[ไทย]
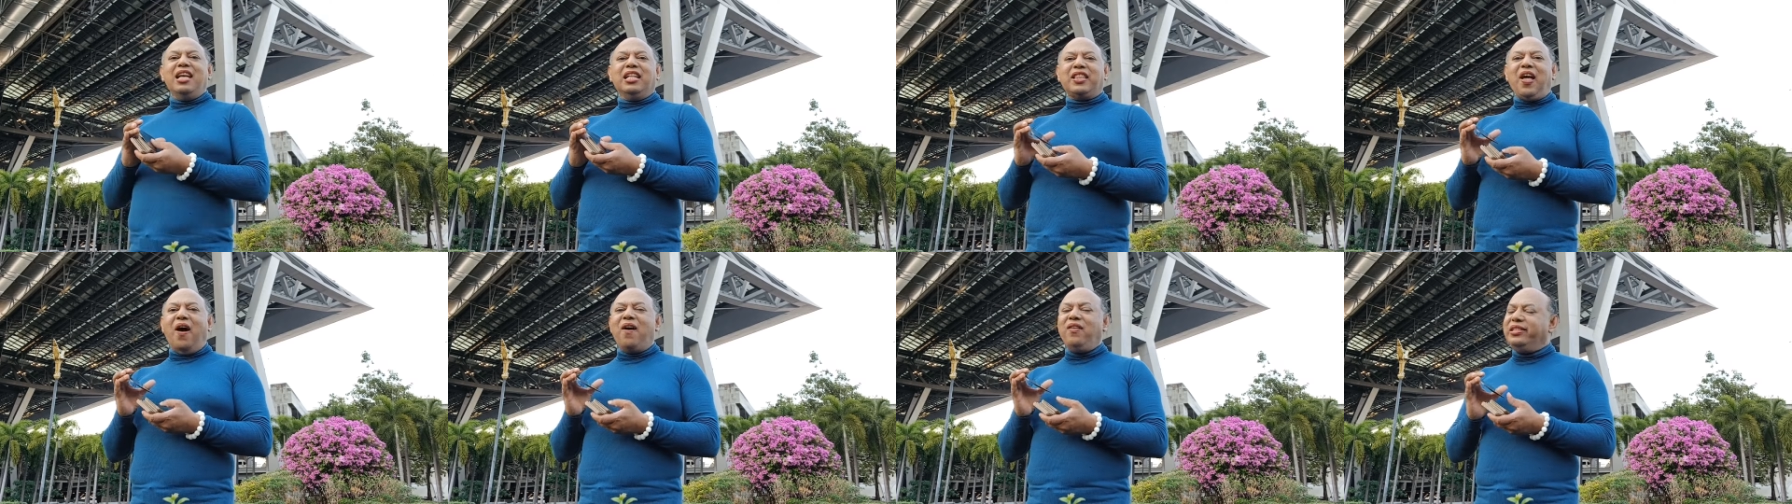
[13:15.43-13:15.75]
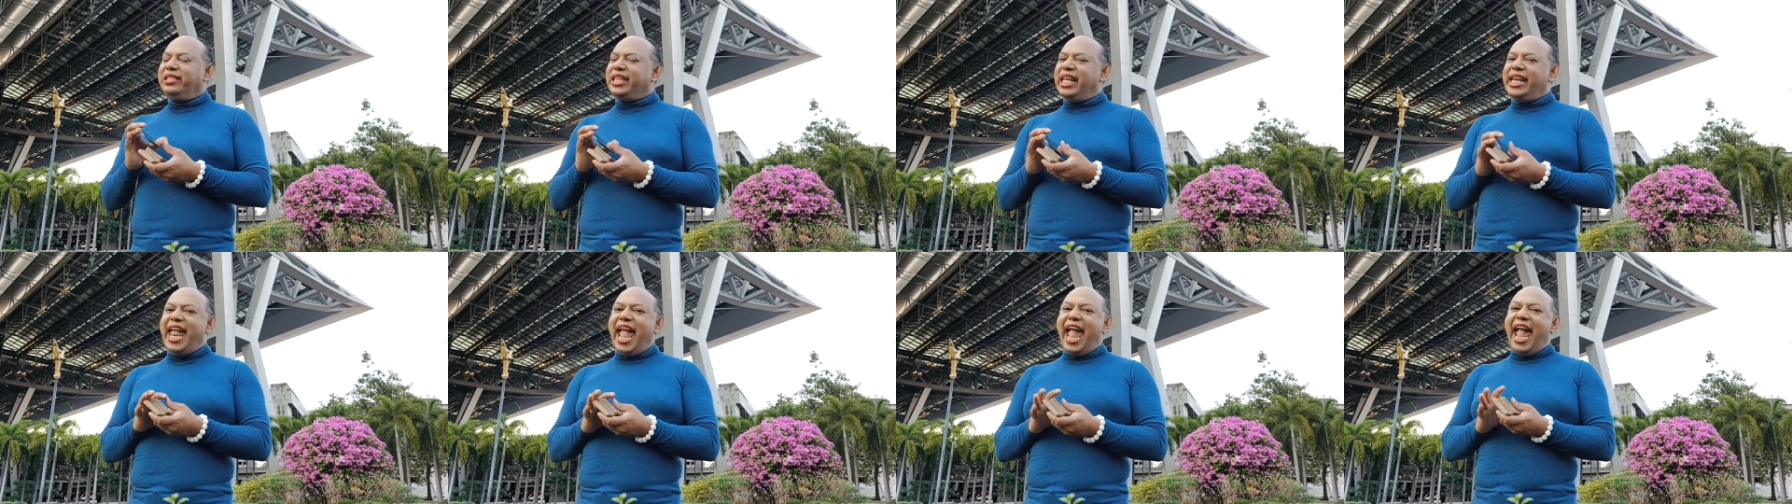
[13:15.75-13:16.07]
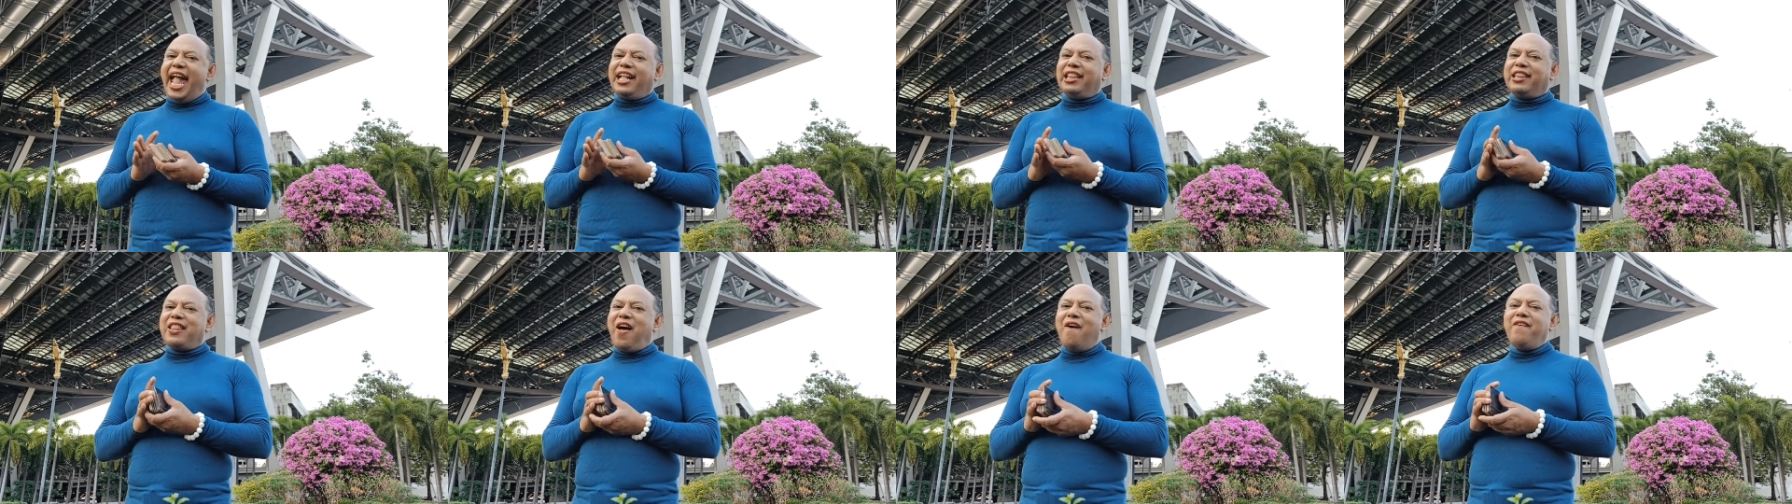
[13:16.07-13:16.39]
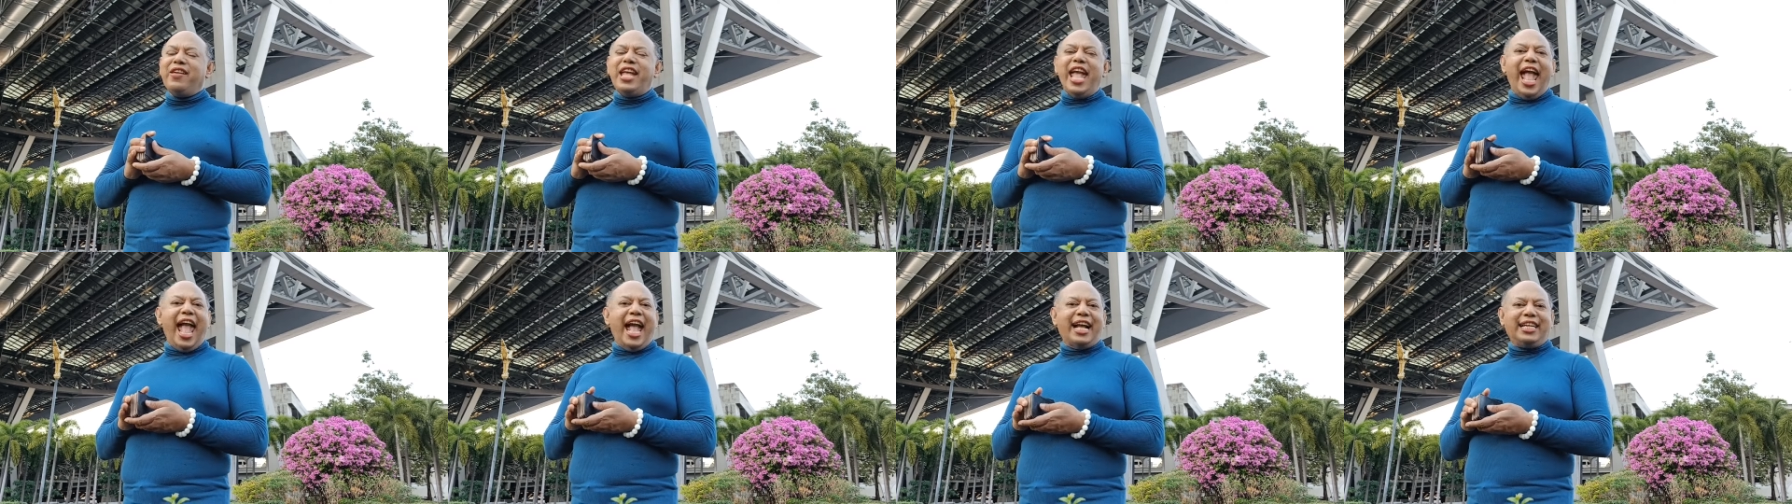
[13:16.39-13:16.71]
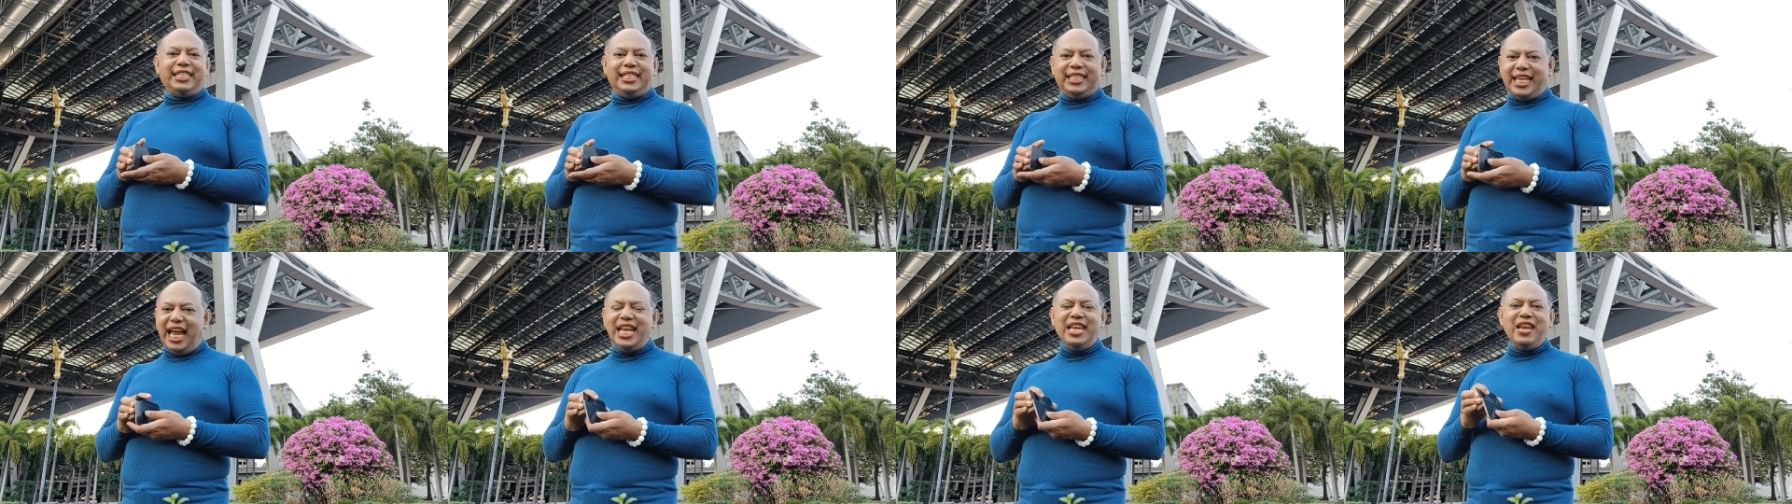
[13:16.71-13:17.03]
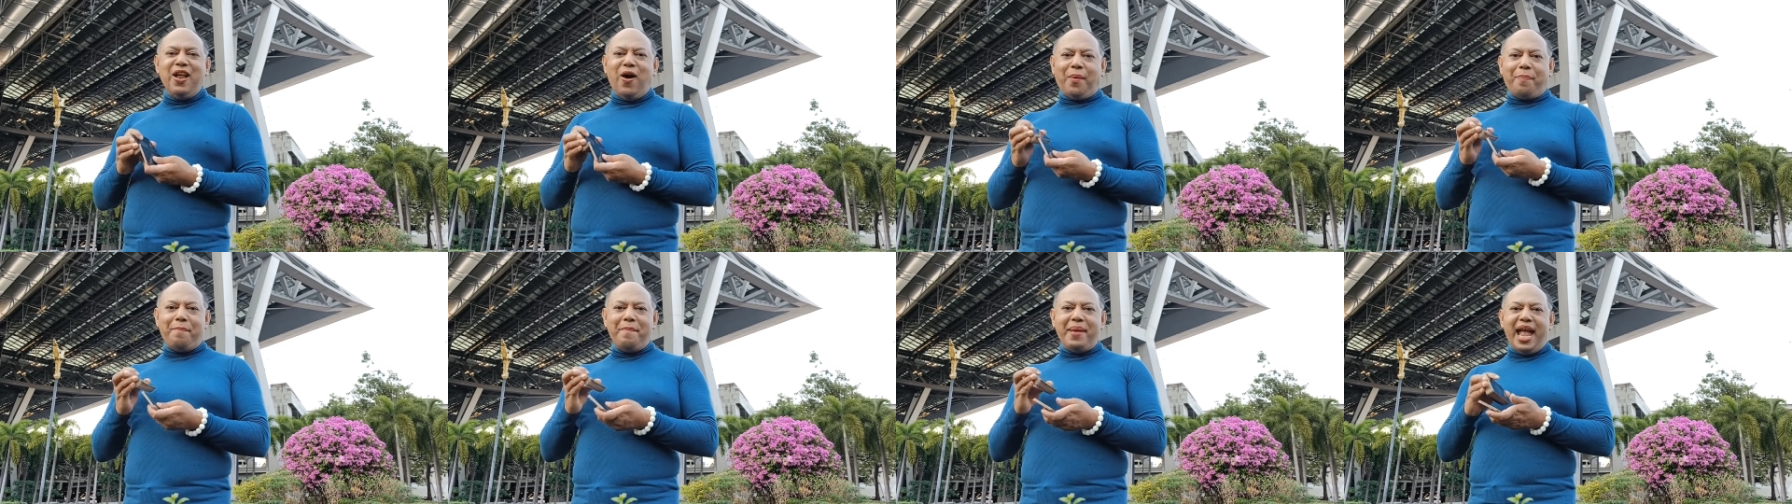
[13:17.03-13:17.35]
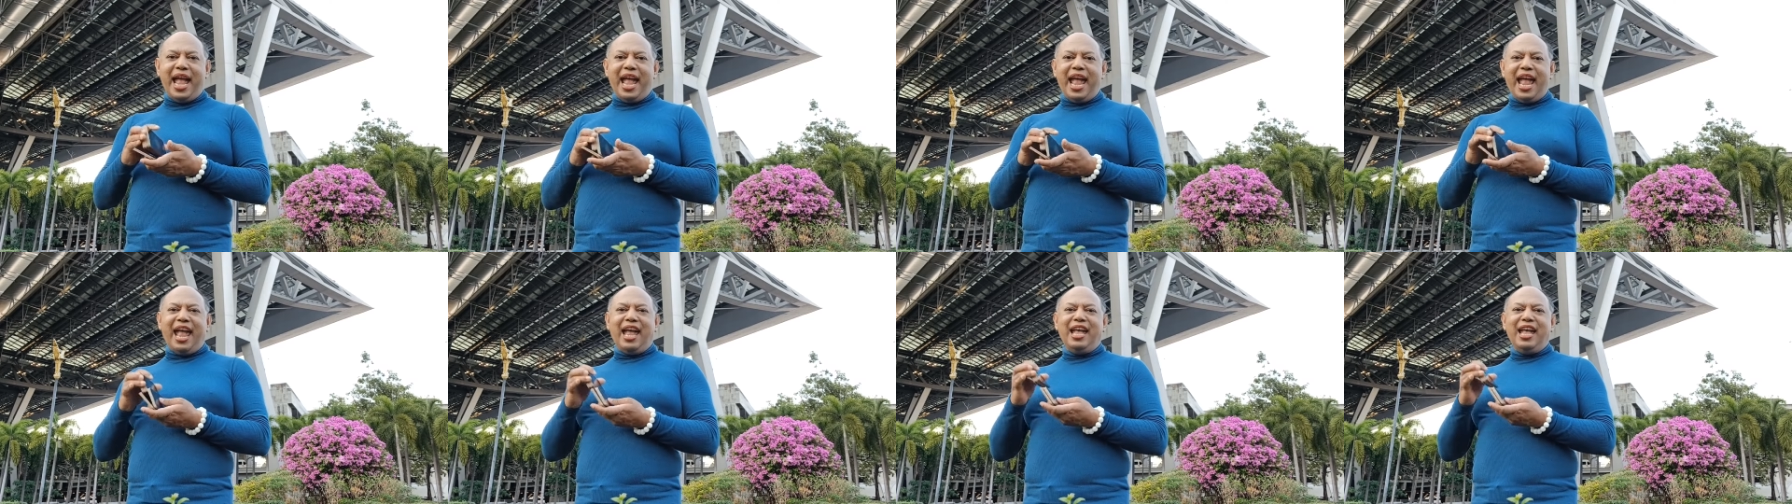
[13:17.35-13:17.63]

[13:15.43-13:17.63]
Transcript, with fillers: ต้องแสดงต้องแอคชั่นออกมา